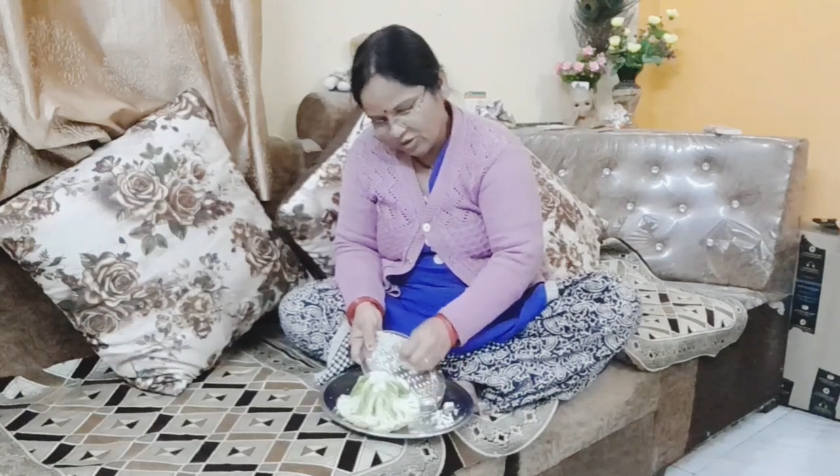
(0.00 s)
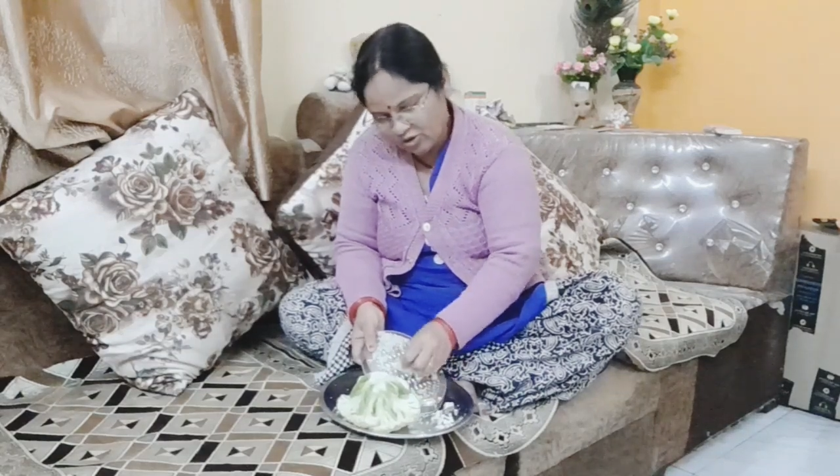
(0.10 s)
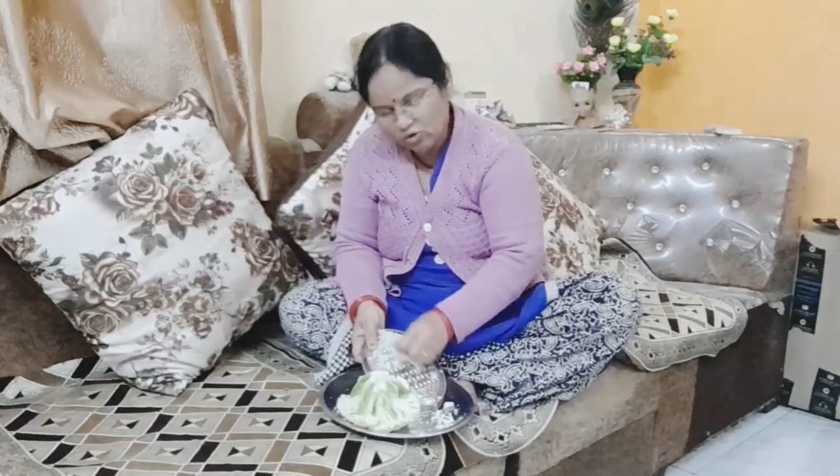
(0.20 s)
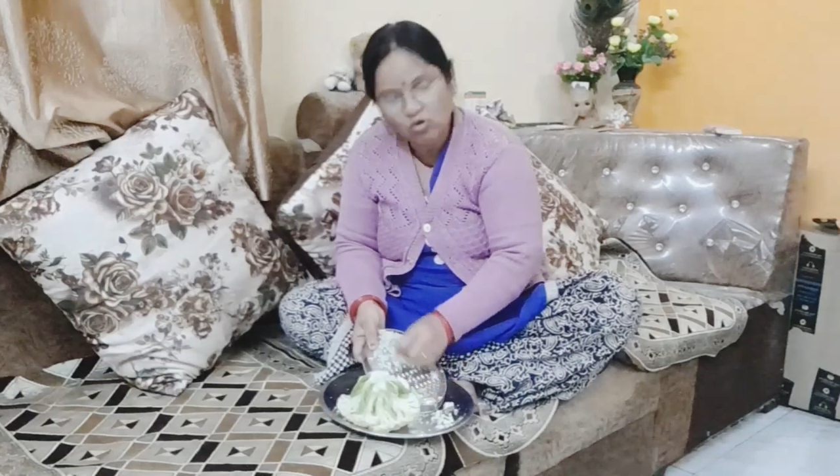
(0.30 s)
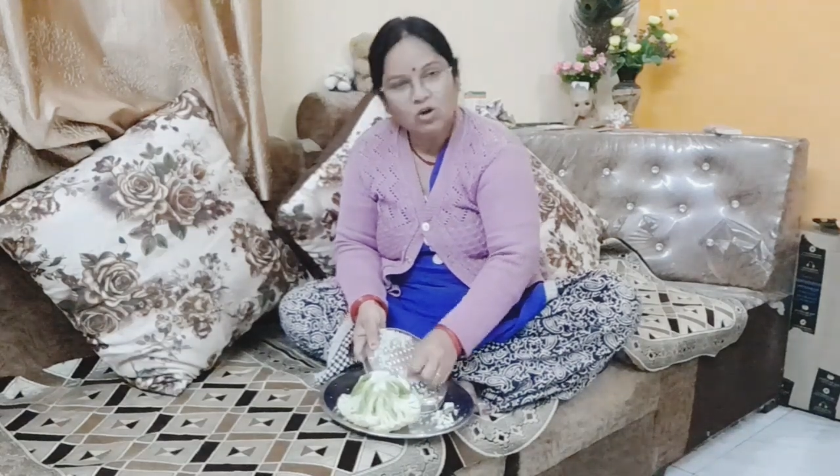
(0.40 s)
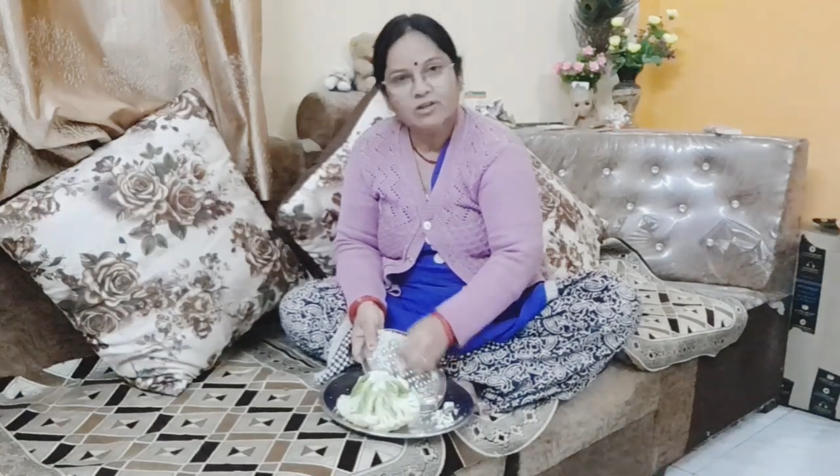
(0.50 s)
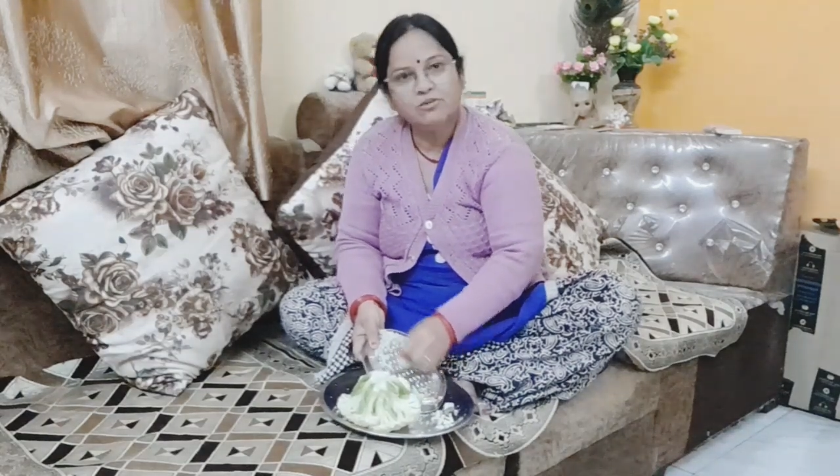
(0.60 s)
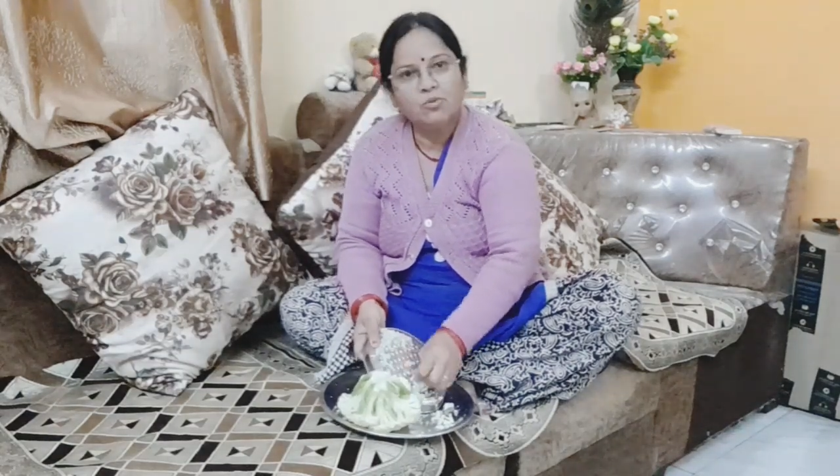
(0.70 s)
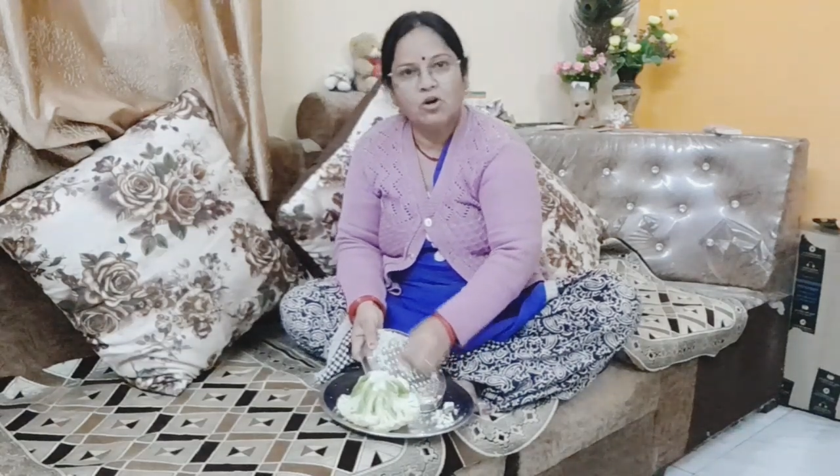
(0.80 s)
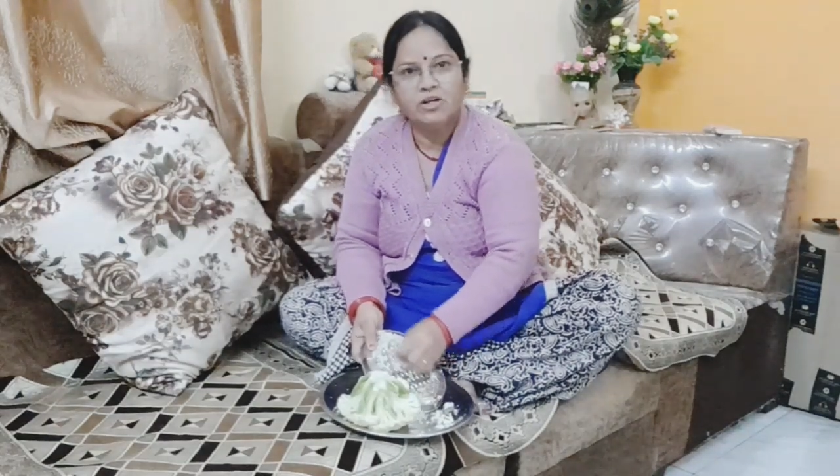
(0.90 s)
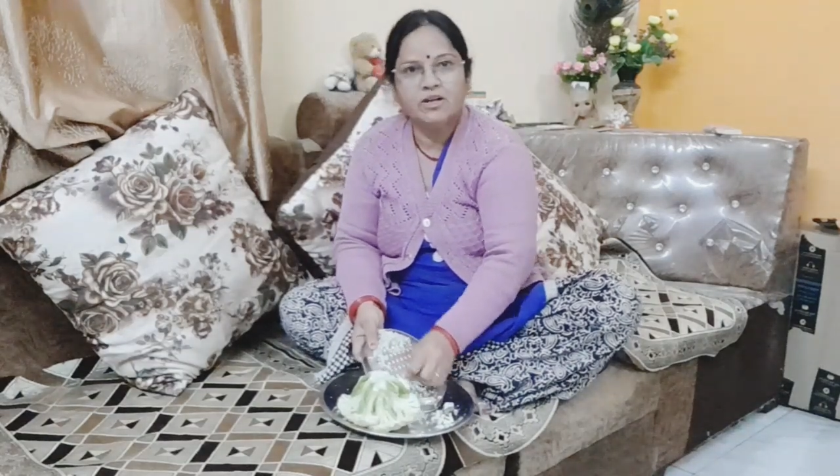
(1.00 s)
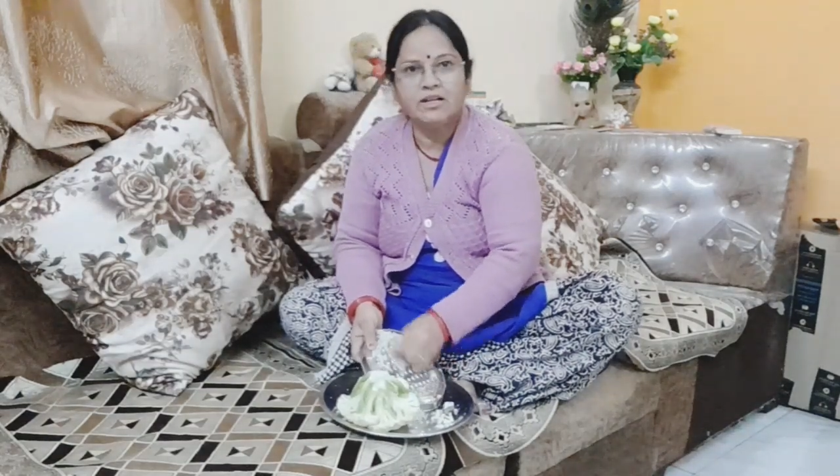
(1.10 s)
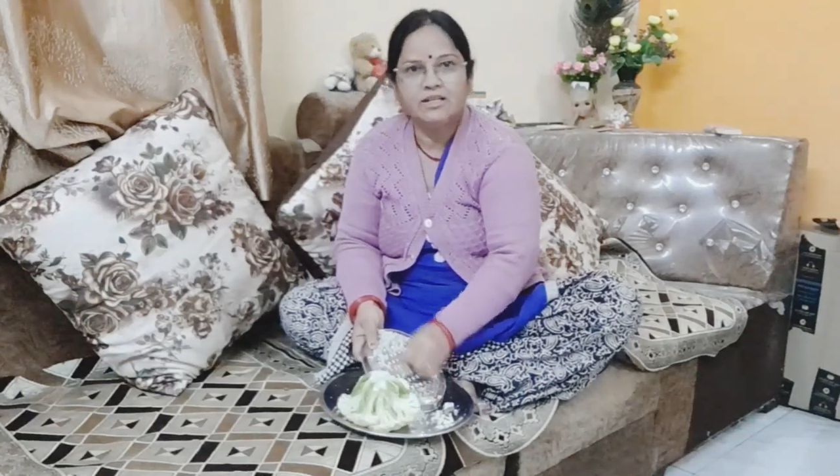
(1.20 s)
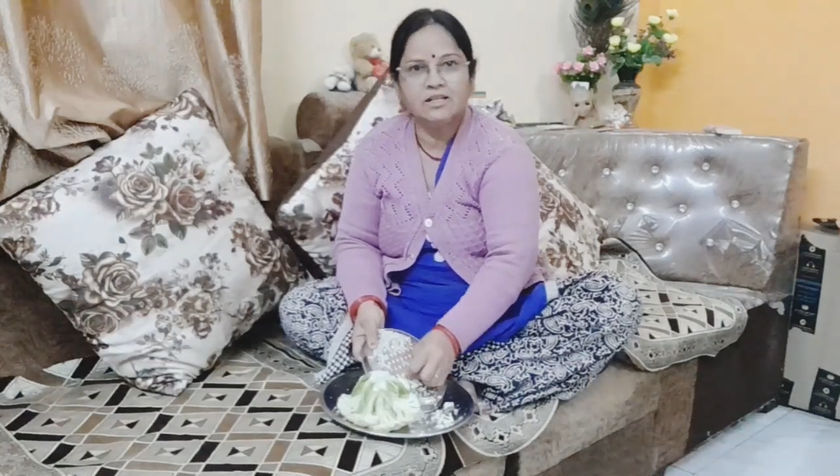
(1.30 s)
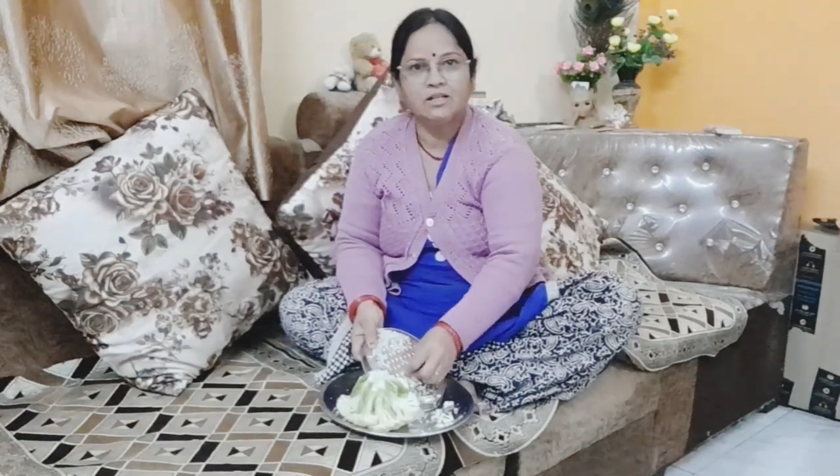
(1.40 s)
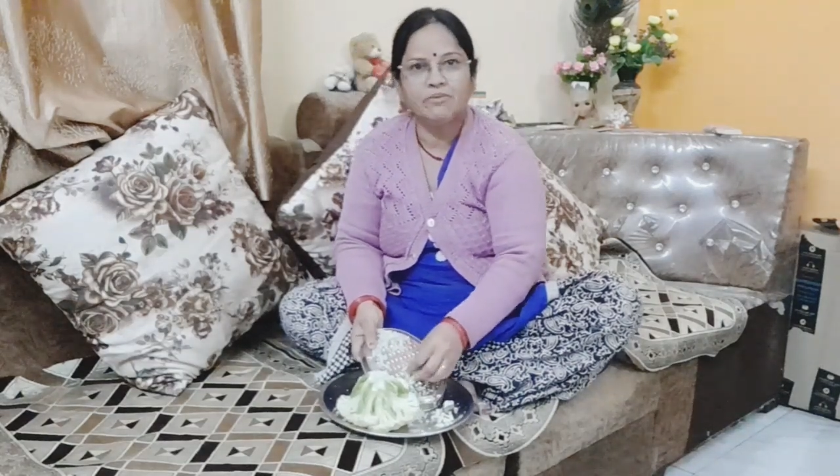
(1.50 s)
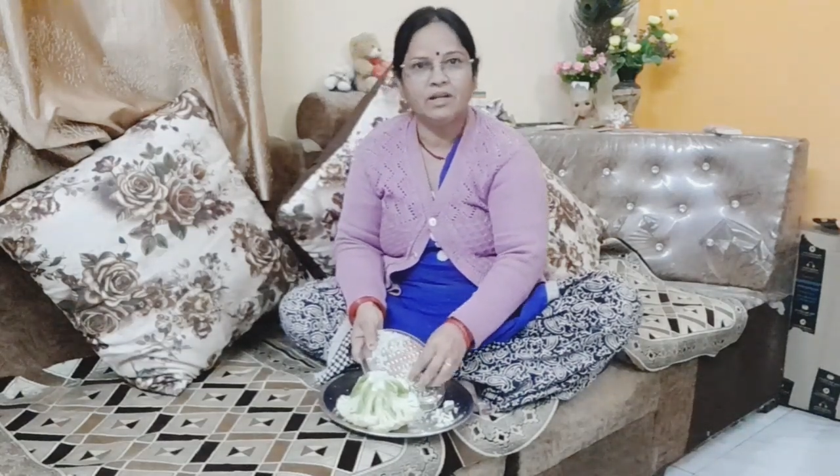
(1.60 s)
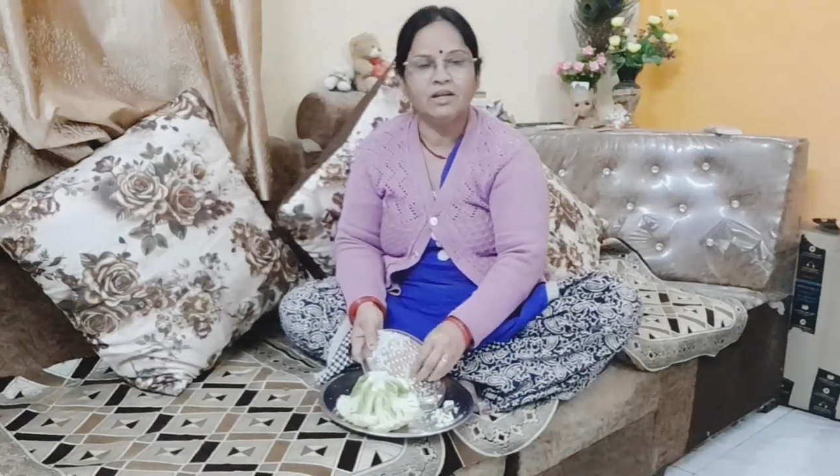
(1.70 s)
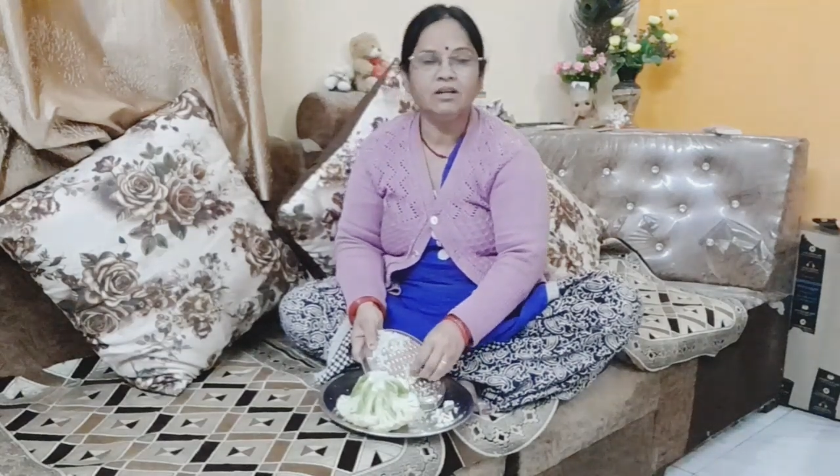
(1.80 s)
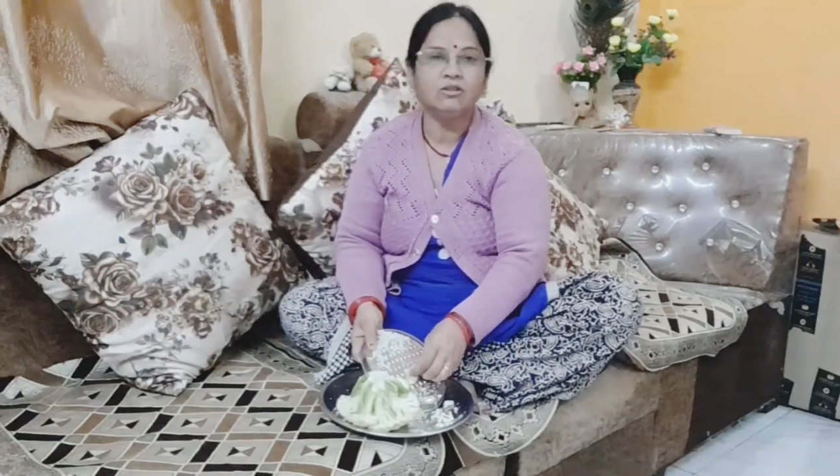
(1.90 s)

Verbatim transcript: इसको थोड़ा सा बॉईल कर लिया था मैंने